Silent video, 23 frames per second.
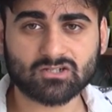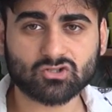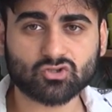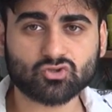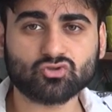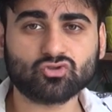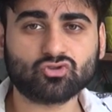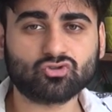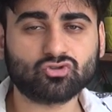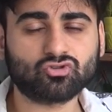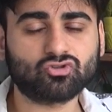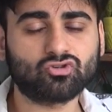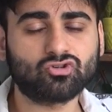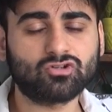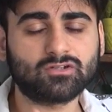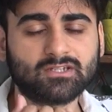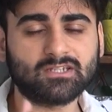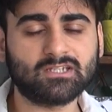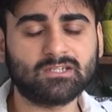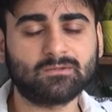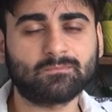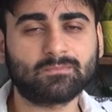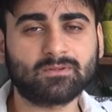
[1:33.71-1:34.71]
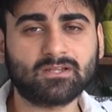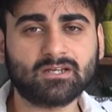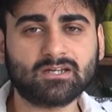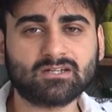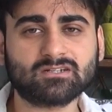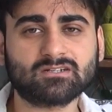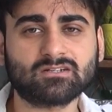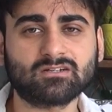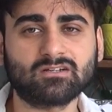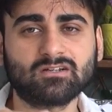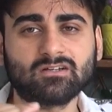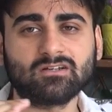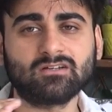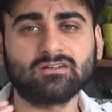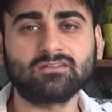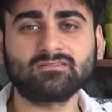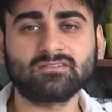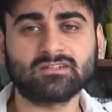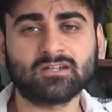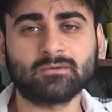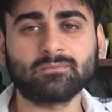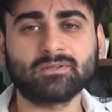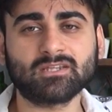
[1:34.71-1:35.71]
Çünkü heap'ler
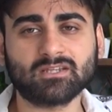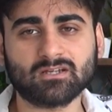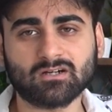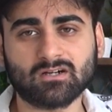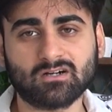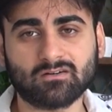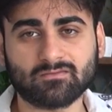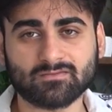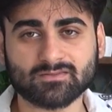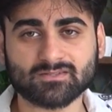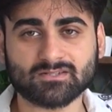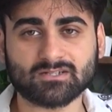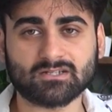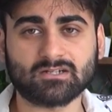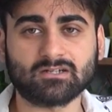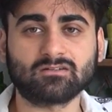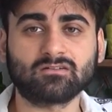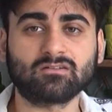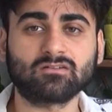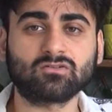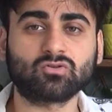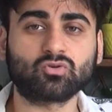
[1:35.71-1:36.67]
e, dinamik hafıza